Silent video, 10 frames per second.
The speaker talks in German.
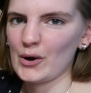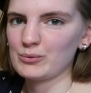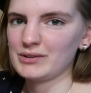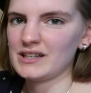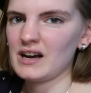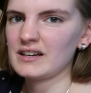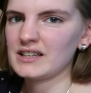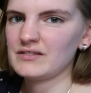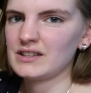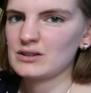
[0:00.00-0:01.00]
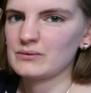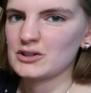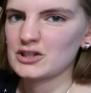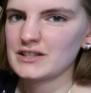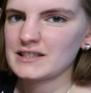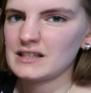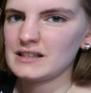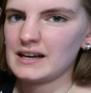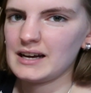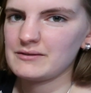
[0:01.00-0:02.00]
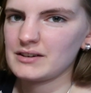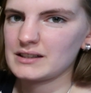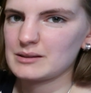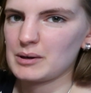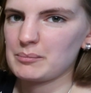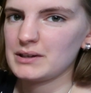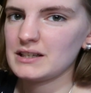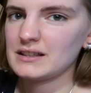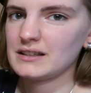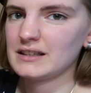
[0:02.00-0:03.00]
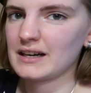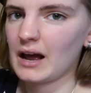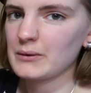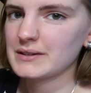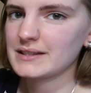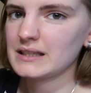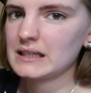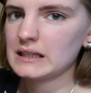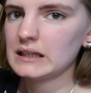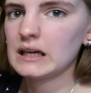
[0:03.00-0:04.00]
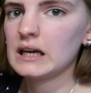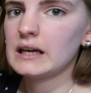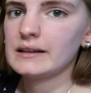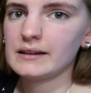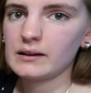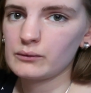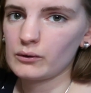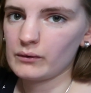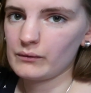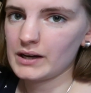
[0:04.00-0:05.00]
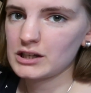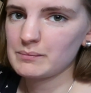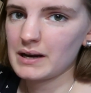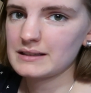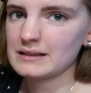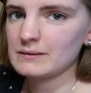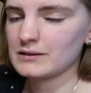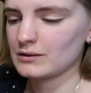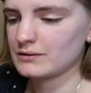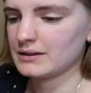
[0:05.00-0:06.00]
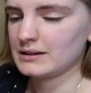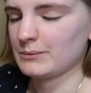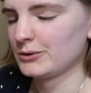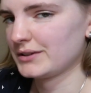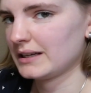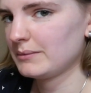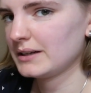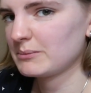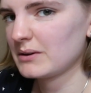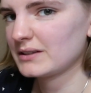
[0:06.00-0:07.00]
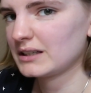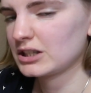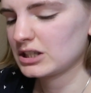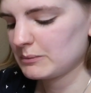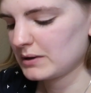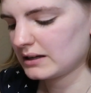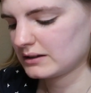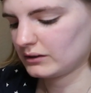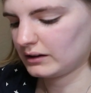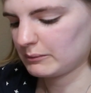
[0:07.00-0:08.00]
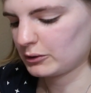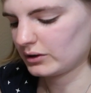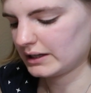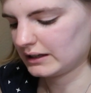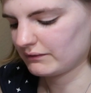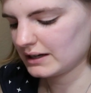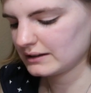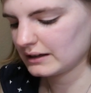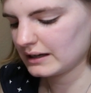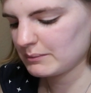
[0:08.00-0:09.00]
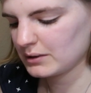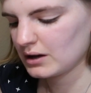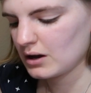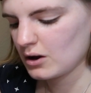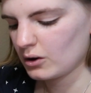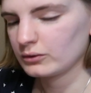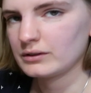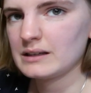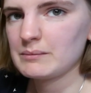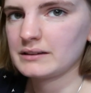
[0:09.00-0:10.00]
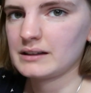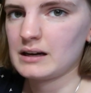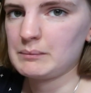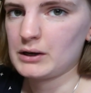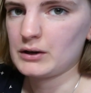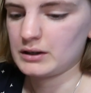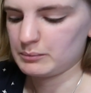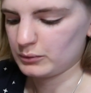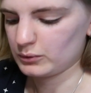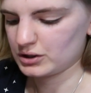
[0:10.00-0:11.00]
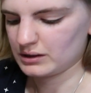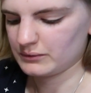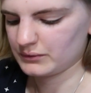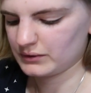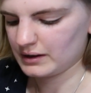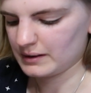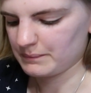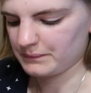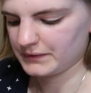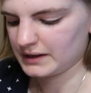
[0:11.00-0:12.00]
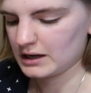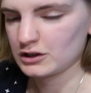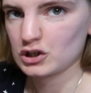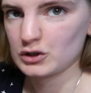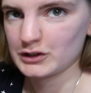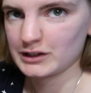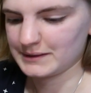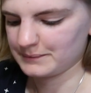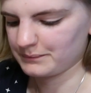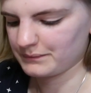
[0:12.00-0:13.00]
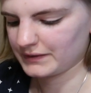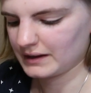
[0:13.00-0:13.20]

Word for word: Um die Nachricht wieder zu verschlüsseln, einfach das Papierchen hier rausziehen, nicht wegschmeißen, sonst wisst ihr am Schluss selber nicht mehr, was ihr geschrieben habt, sondern dem Kollegen weitergeben und niemand kann mehr eure Botschaft ähm, entschlüsseln.